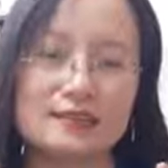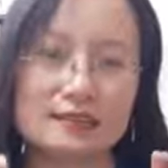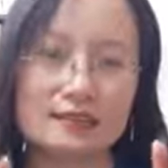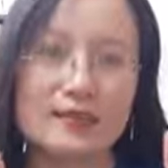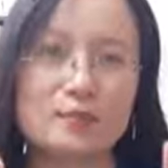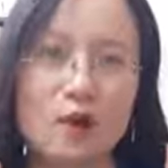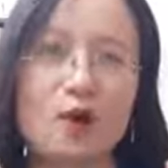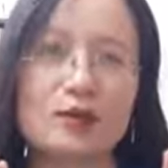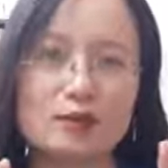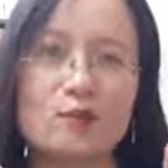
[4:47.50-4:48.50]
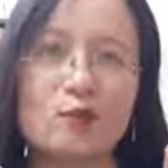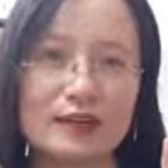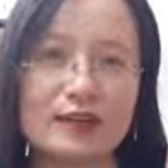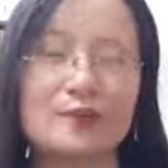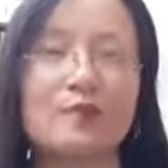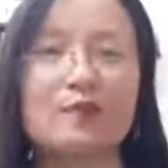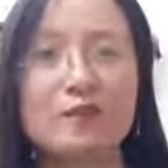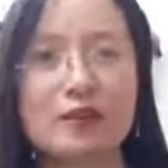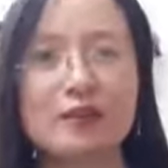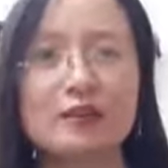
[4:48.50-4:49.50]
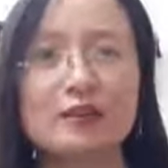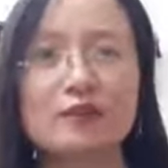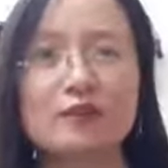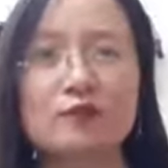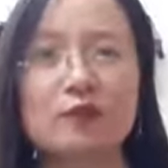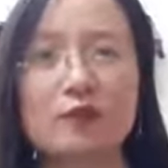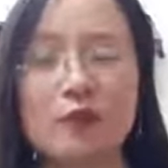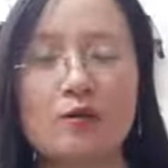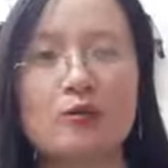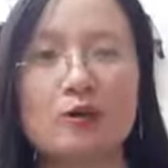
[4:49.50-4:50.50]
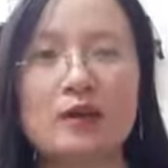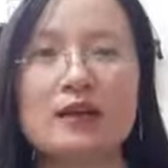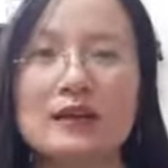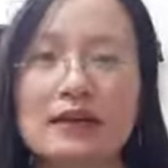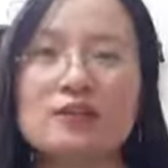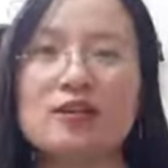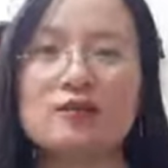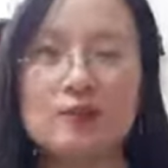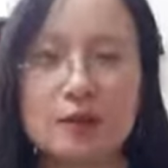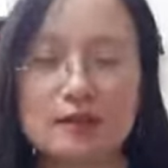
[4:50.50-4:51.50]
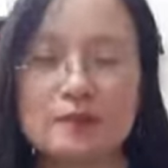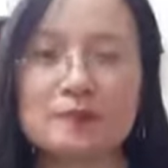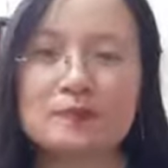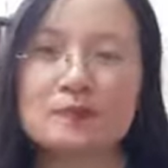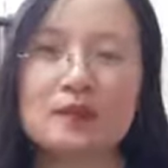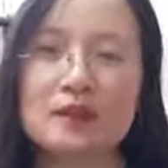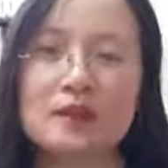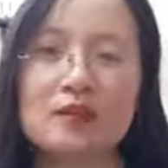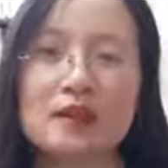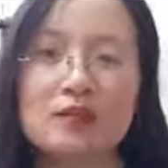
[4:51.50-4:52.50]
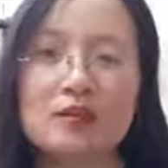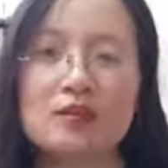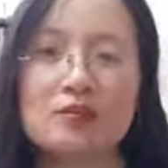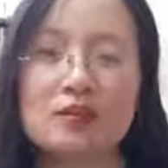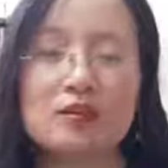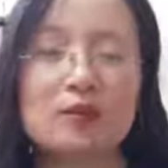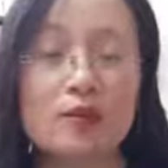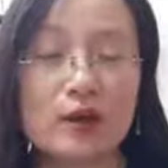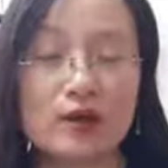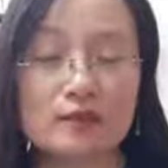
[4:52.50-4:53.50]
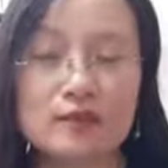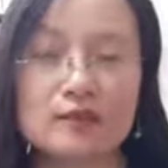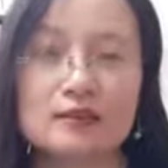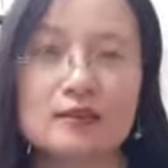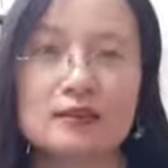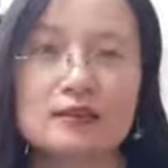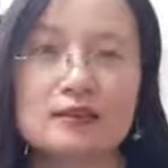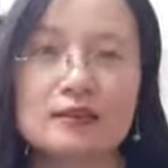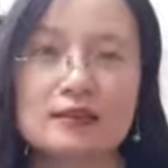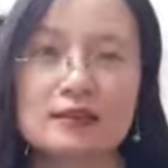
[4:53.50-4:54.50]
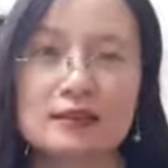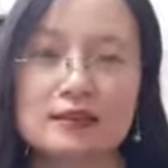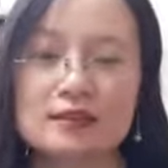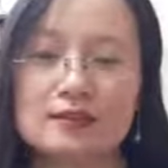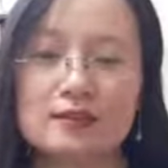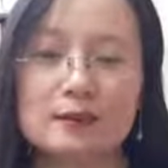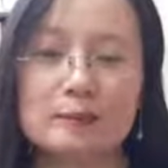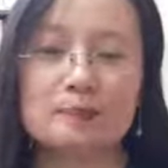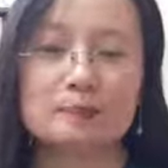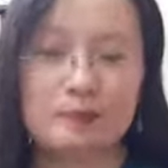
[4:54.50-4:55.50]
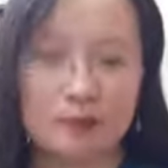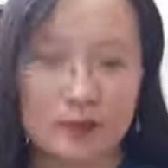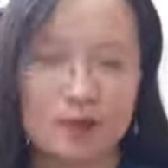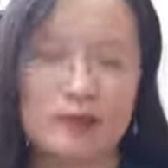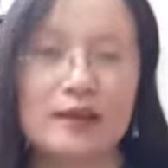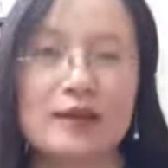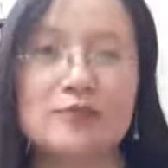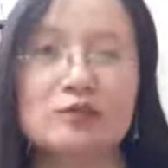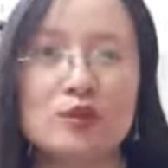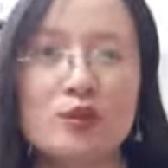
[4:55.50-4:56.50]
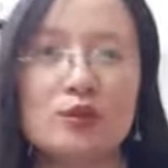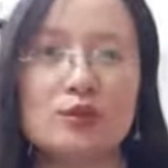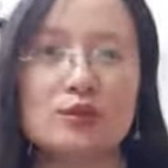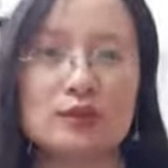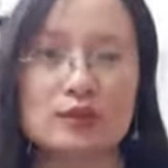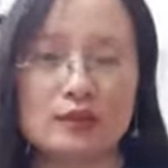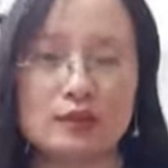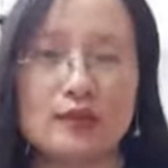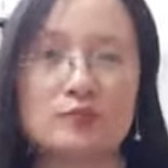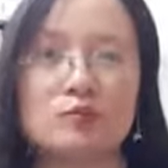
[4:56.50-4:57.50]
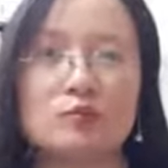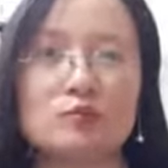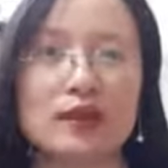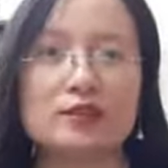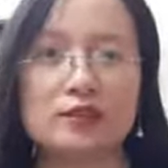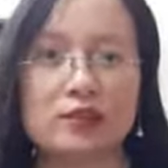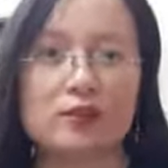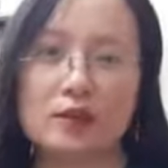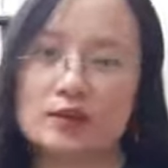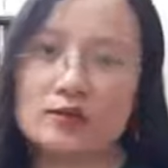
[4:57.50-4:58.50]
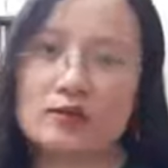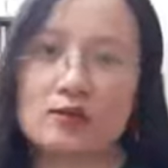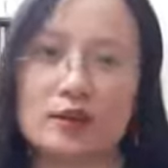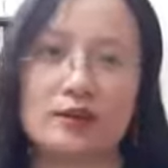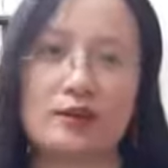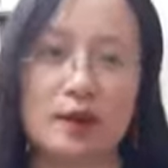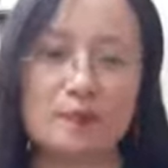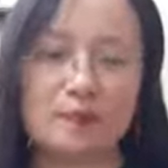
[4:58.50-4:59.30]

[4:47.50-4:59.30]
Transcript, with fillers: ghét bỏ trong ngoặc kép với cái người phụ mẫu khác giới với mình thì ở đây nó có thể liên quan đến à, cái à, tình cảm nước đôi à, cảm xúc hai chiều mà tôi đang đề cập